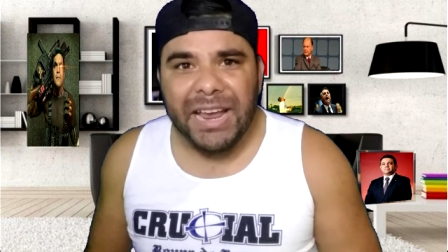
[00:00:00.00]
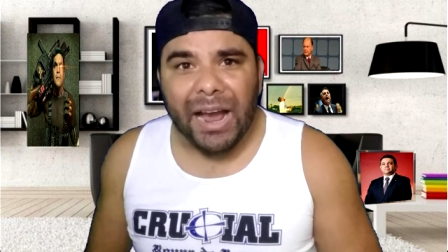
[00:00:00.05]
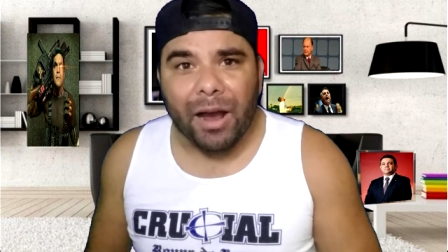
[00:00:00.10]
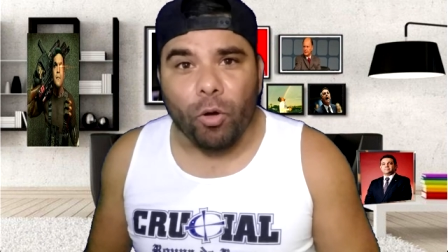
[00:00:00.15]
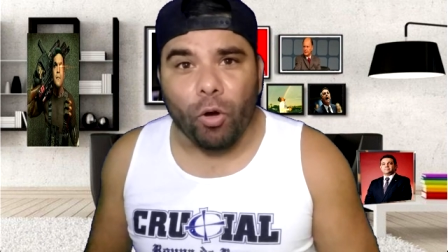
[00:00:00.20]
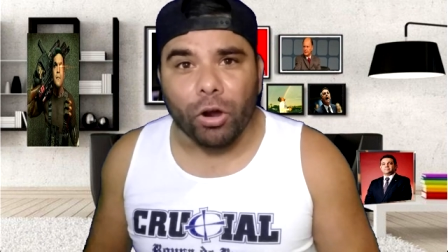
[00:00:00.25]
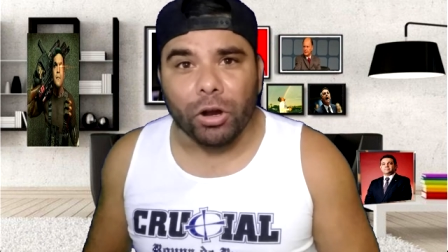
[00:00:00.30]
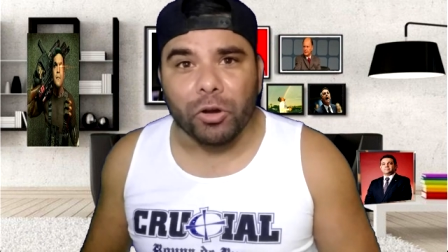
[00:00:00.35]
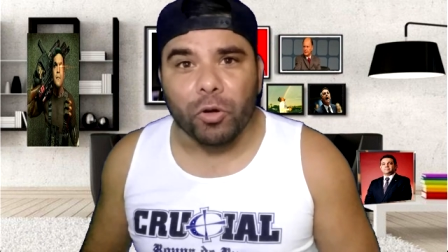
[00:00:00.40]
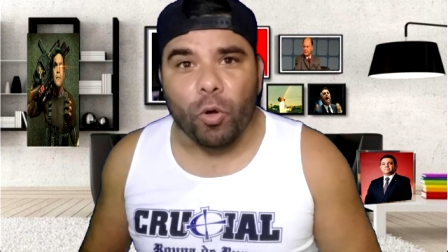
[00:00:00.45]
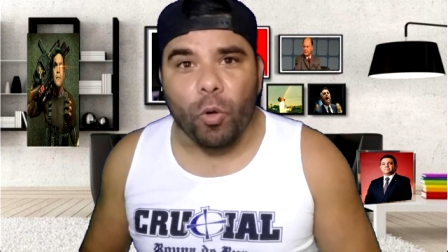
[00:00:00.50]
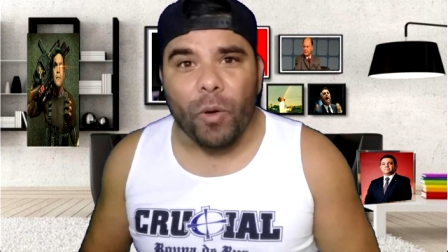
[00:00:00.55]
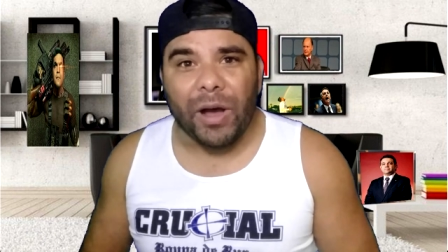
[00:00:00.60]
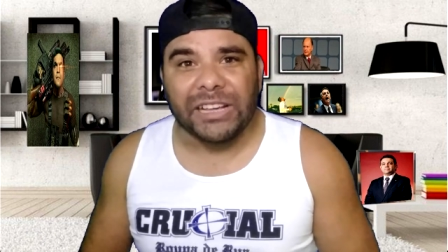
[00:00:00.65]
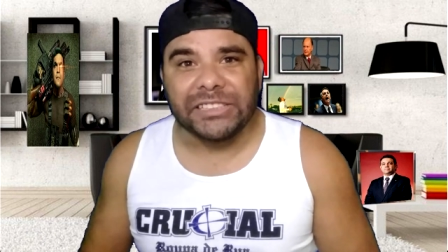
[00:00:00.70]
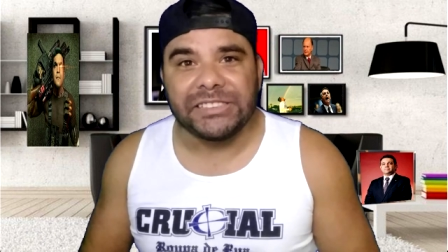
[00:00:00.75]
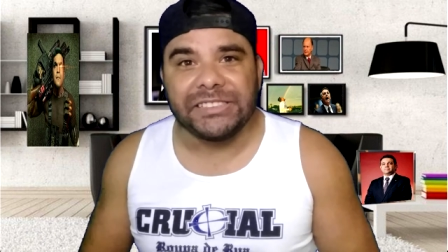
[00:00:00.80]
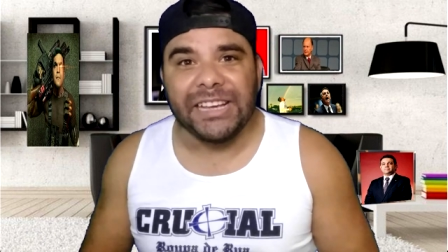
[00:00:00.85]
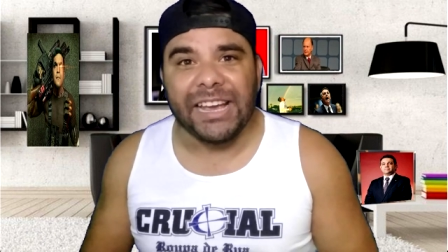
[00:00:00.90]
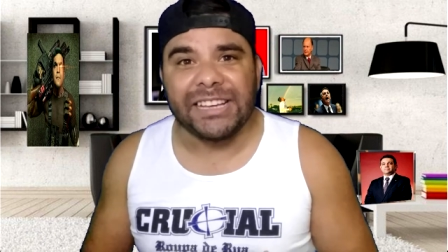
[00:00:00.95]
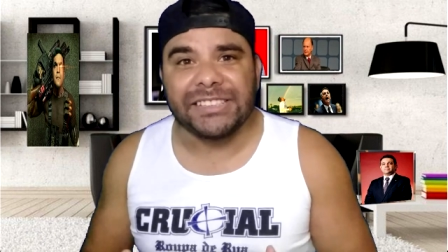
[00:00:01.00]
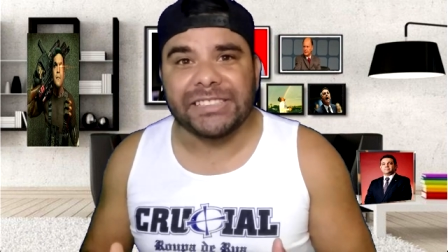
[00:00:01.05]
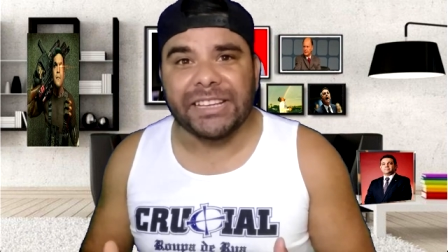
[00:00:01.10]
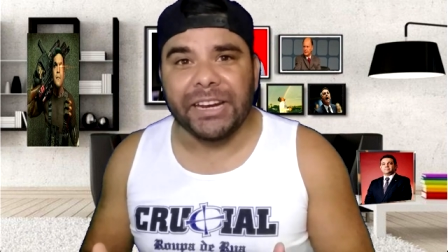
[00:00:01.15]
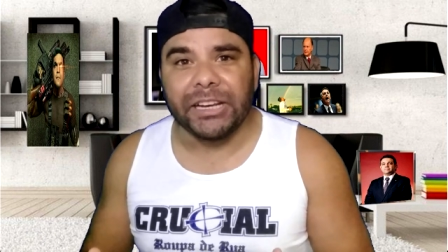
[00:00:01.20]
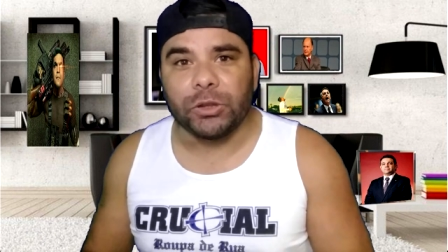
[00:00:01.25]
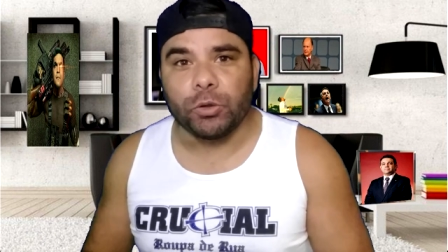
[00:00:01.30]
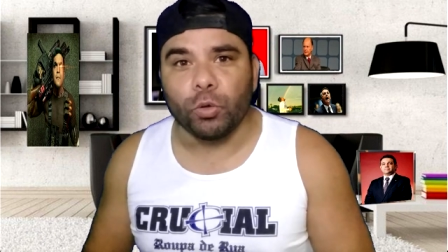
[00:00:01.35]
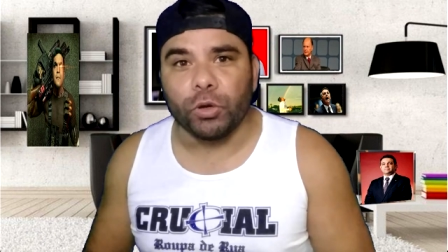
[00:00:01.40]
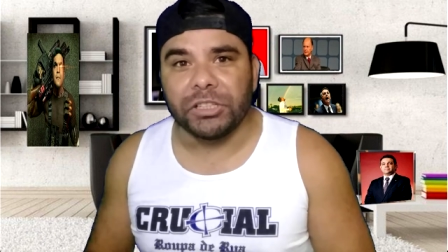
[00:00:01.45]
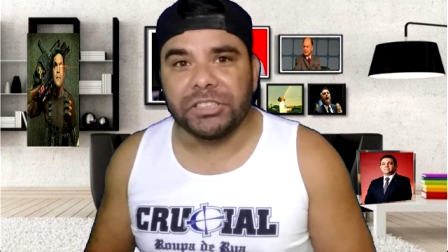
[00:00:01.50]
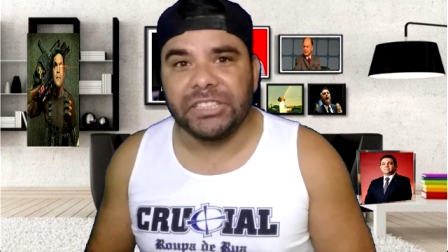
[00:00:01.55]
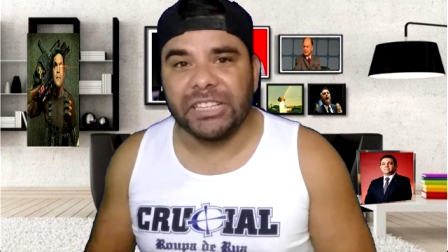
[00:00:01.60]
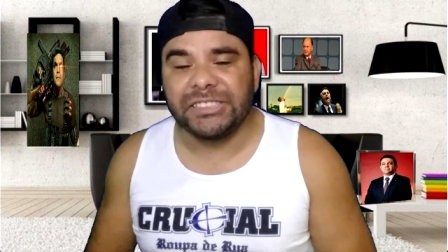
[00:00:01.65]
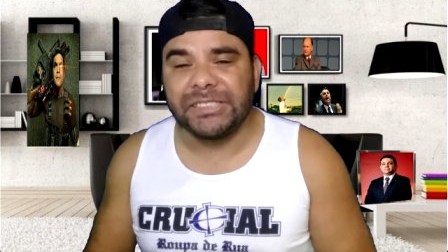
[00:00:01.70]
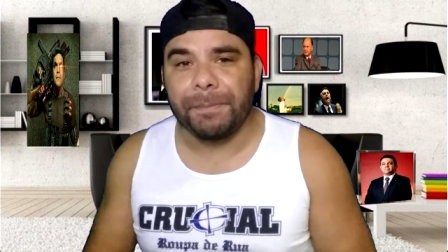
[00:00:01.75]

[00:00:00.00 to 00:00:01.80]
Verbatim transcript: de acordo com as escrituras,